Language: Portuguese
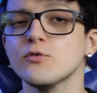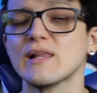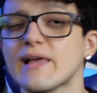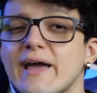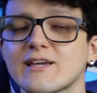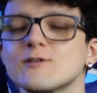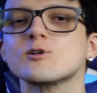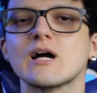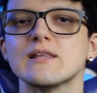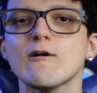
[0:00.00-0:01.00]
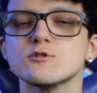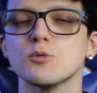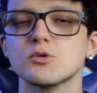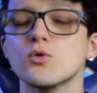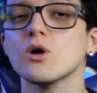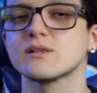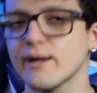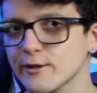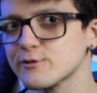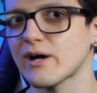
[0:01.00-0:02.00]
Eu falei aqui no canal sobre um
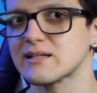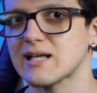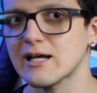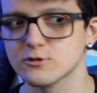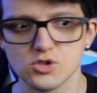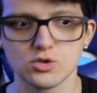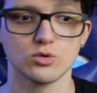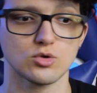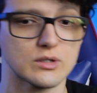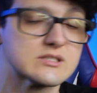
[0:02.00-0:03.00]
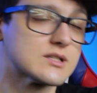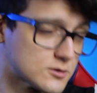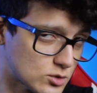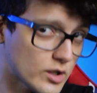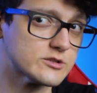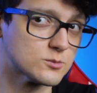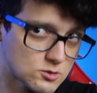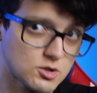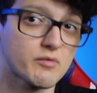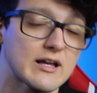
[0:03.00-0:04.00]
roteiro vazado de Doutor Estranho 2, o
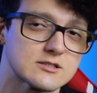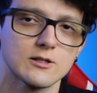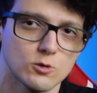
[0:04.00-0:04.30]
Multiverso da